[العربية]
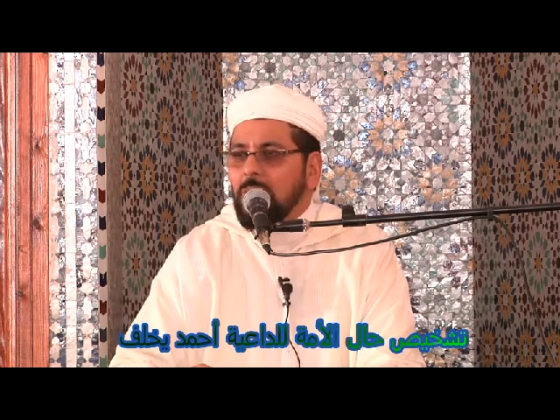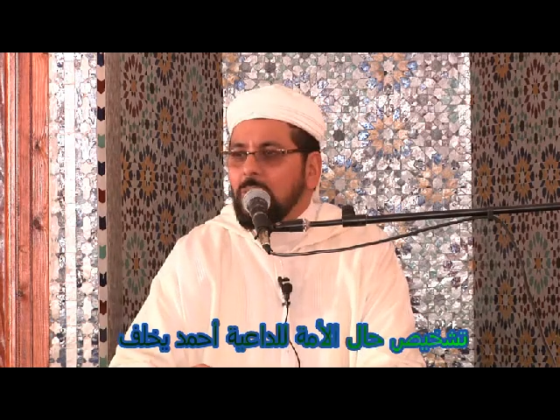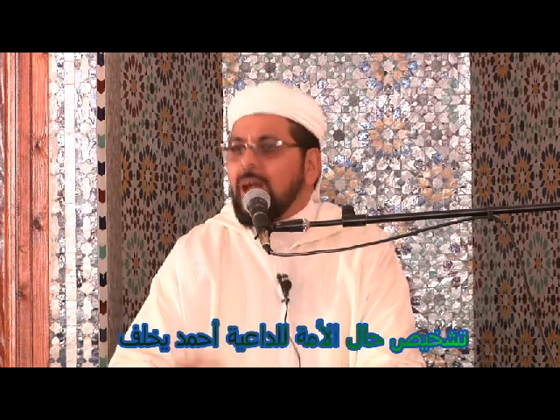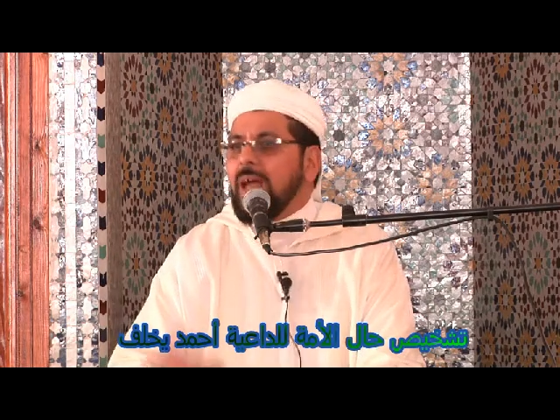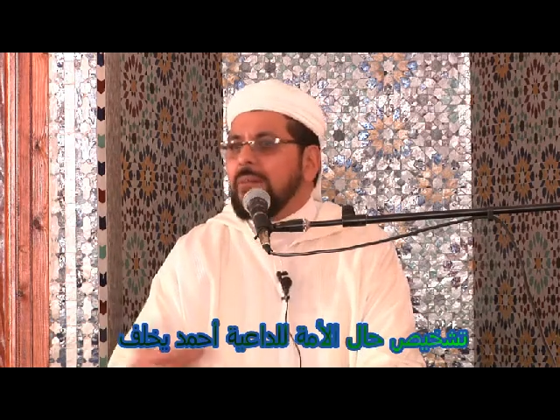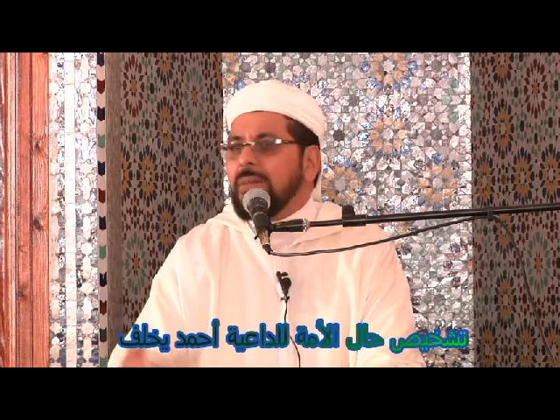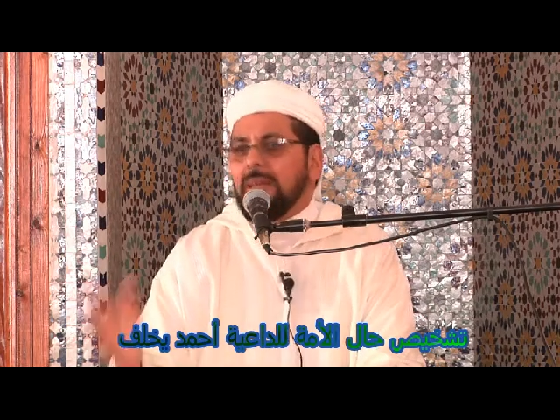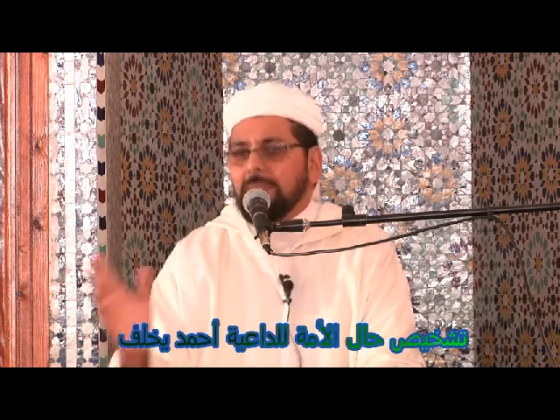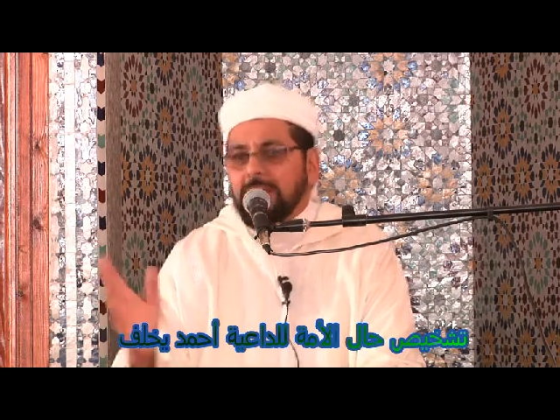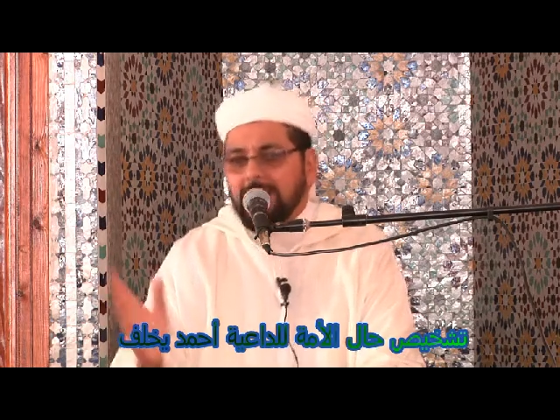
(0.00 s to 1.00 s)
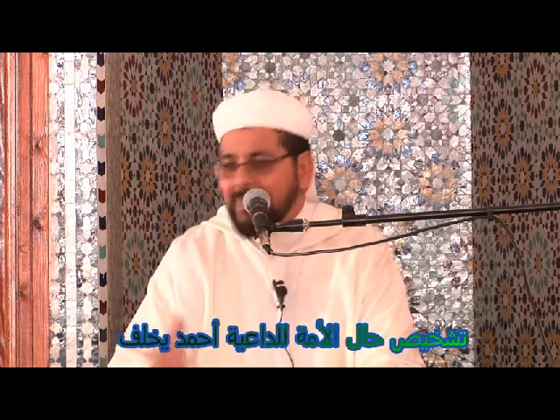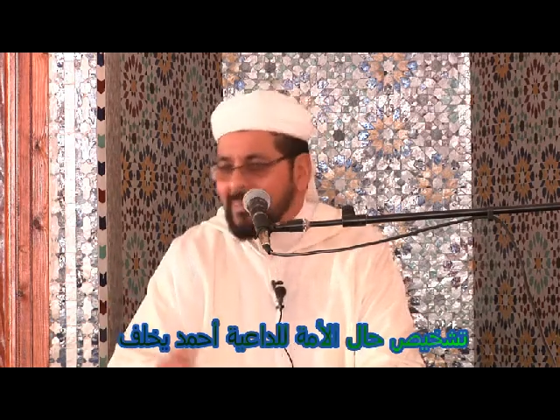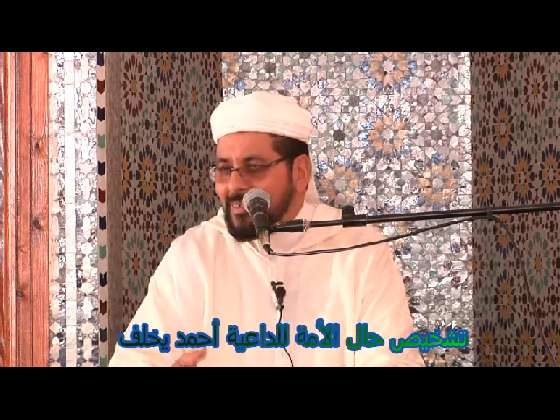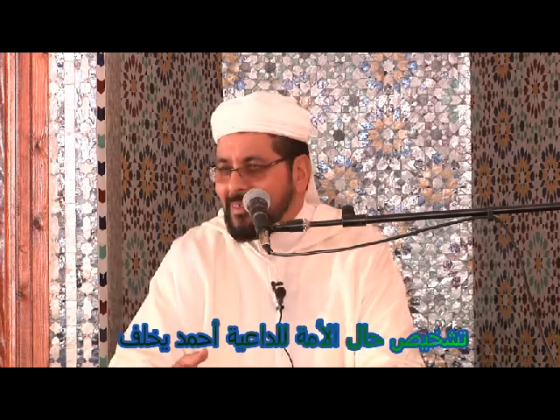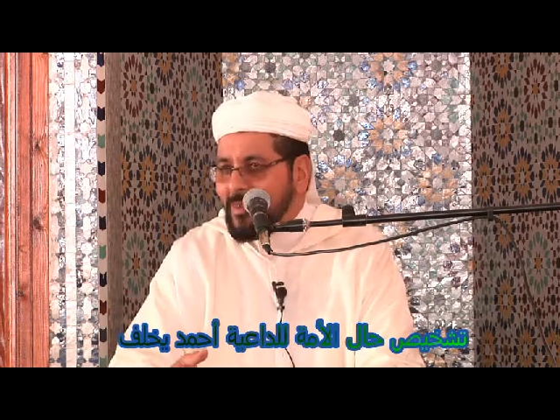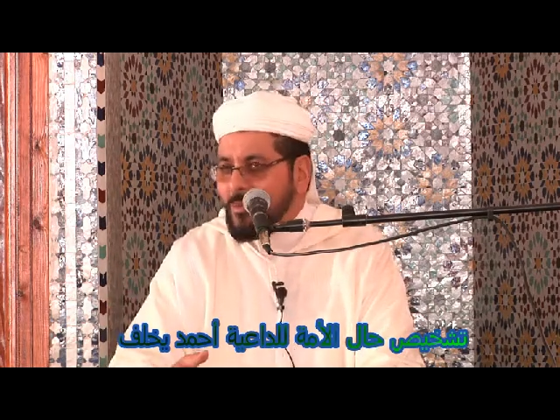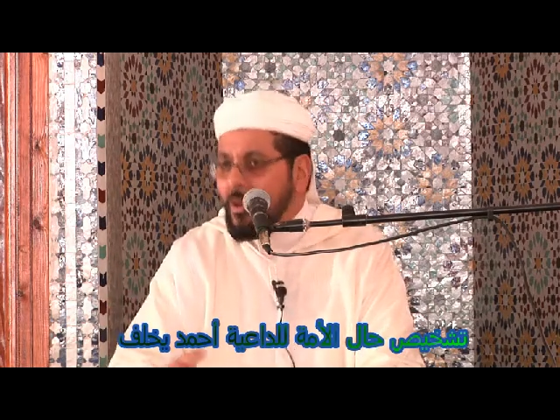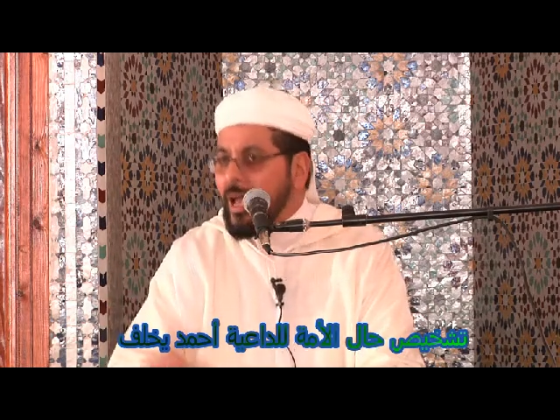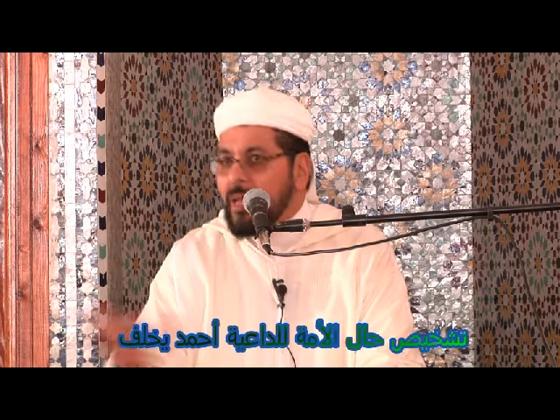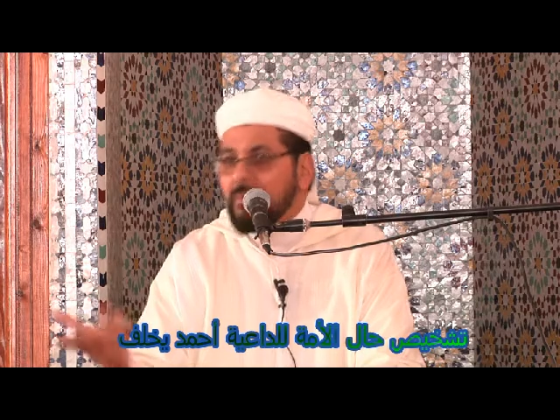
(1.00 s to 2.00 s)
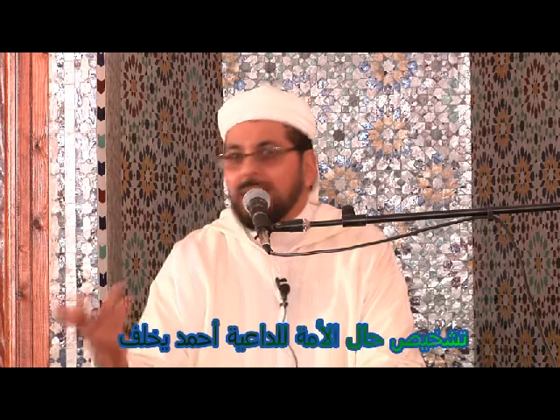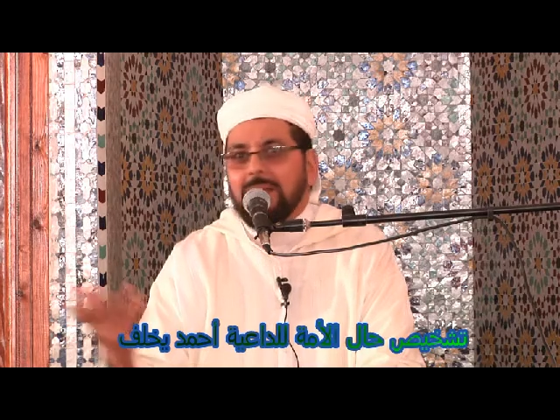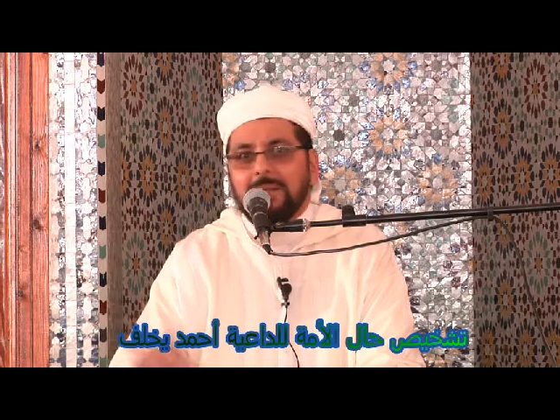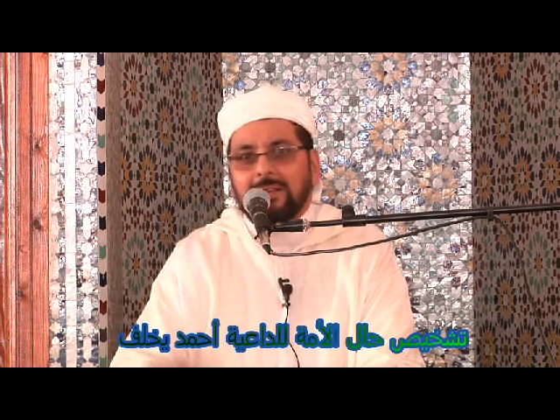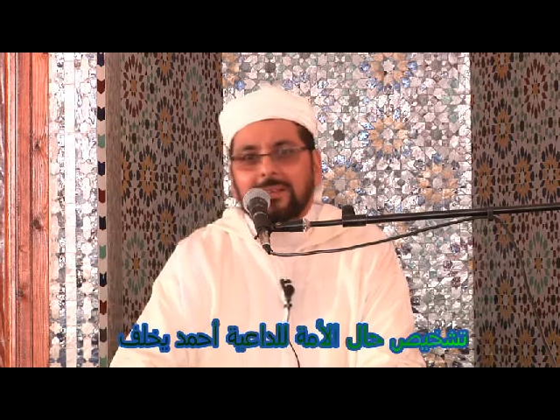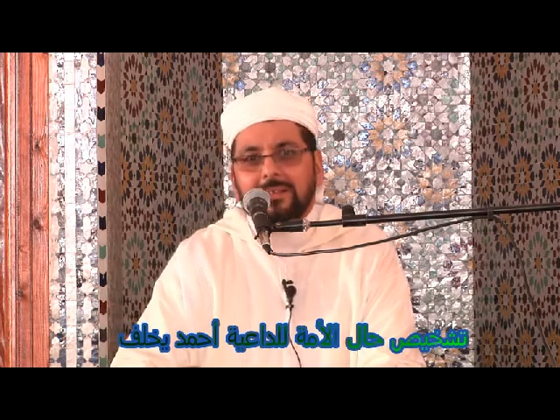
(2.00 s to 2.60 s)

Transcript: وآمن به وآمن به